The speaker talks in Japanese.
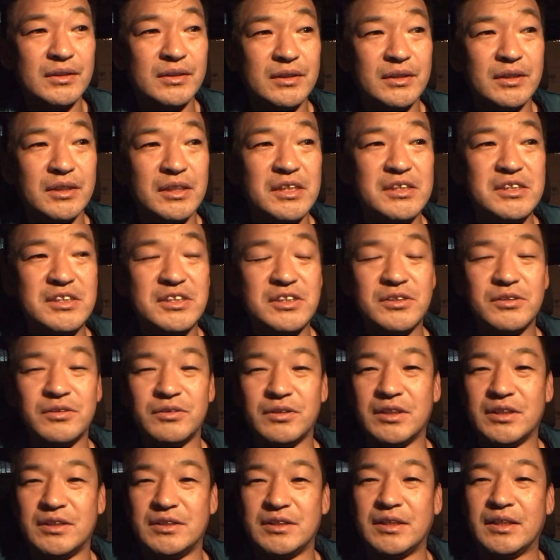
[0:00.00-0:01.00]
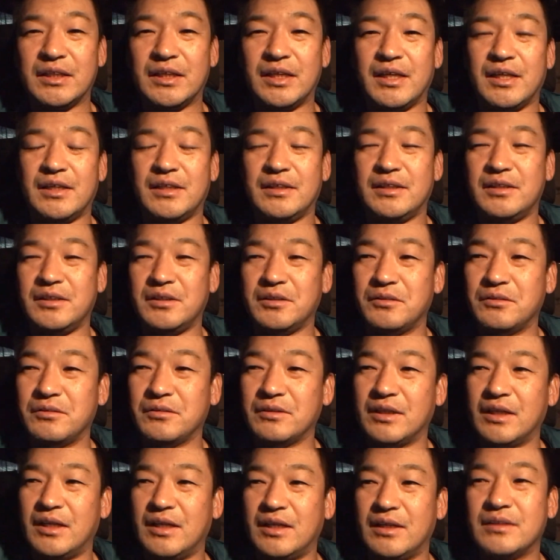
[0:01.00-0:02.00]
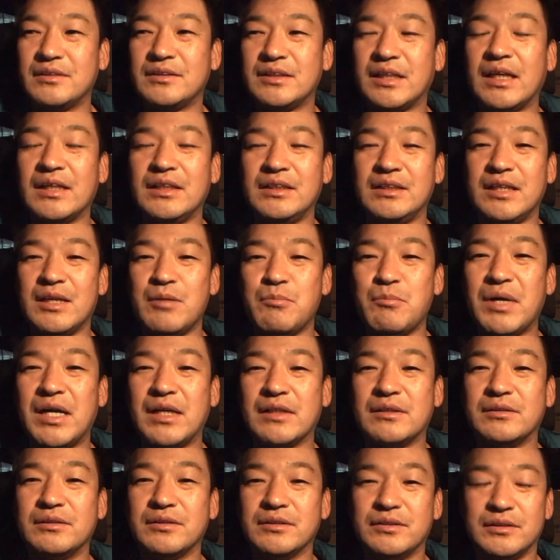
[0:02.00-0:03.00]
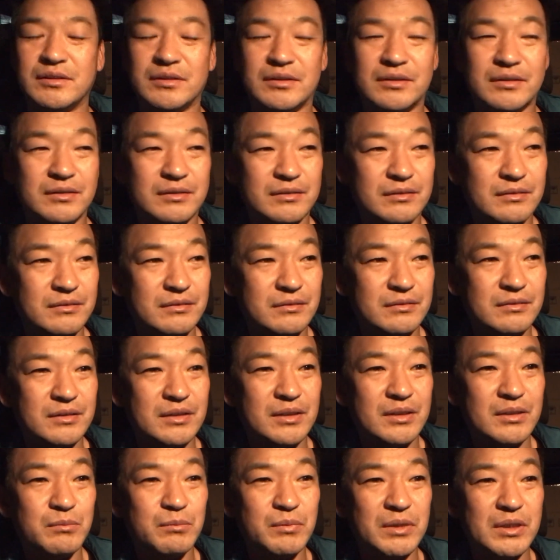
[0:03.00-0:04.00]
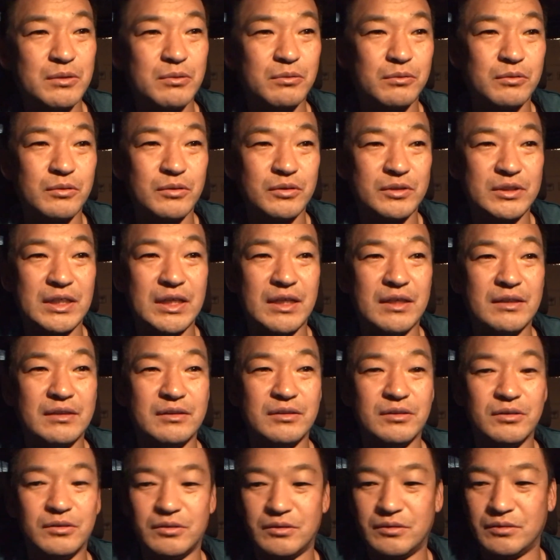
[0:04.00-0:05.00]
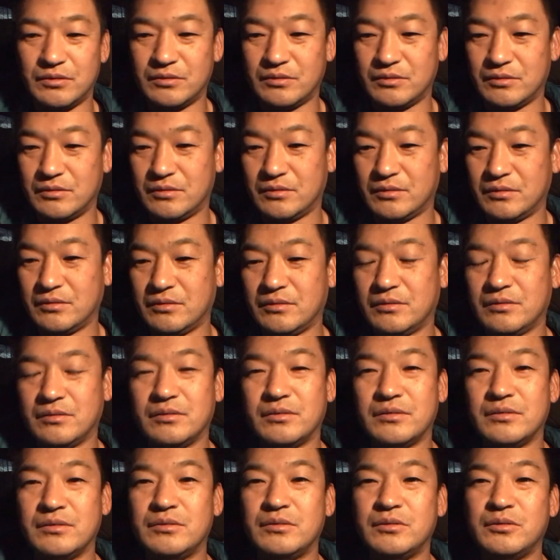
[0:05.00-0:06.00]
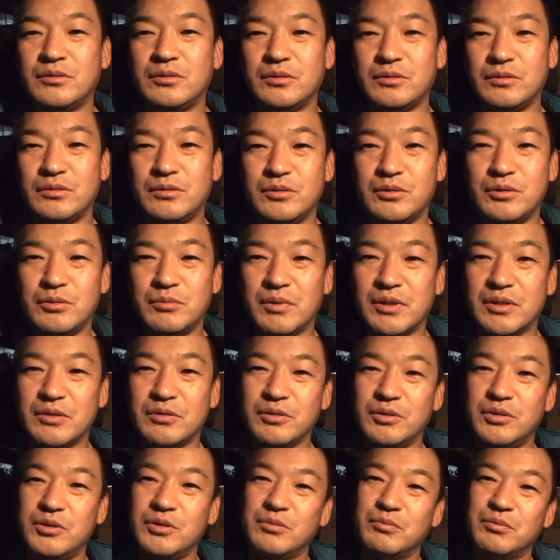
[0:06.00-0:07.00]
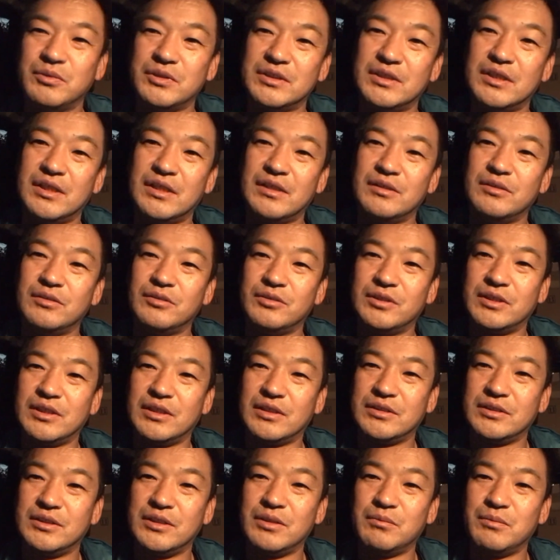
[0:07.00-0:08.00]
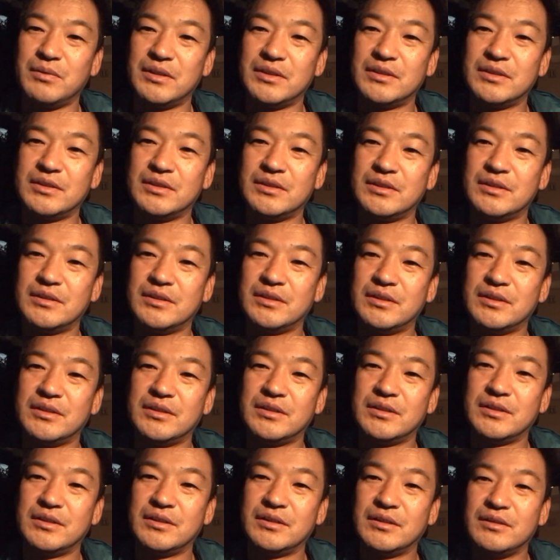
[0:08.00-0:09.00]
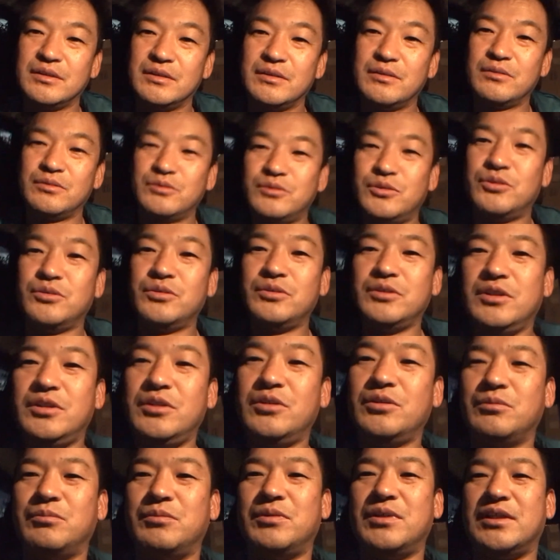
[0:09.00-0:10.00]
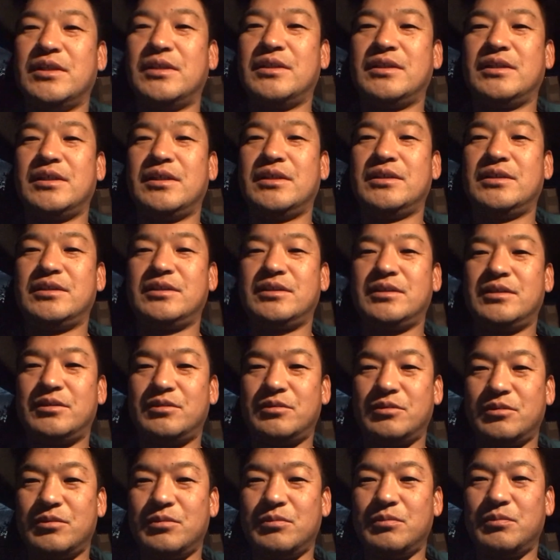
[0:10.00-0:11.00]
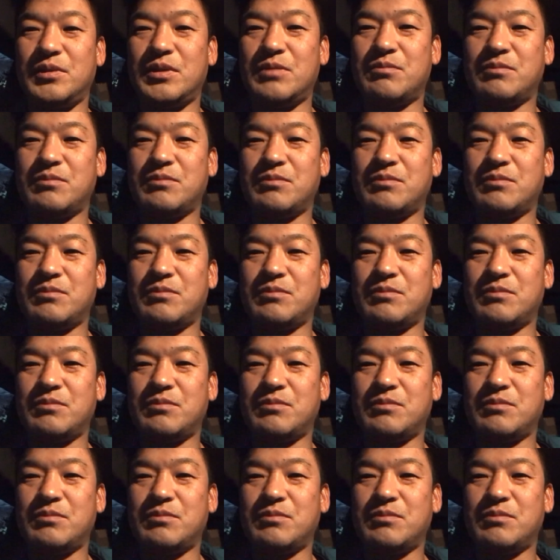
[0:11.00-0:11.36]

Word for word: 1度でしたね気温が最低マックスで今ここ3度車の気温も3度さしてます途中2度もあったしちょっと見ま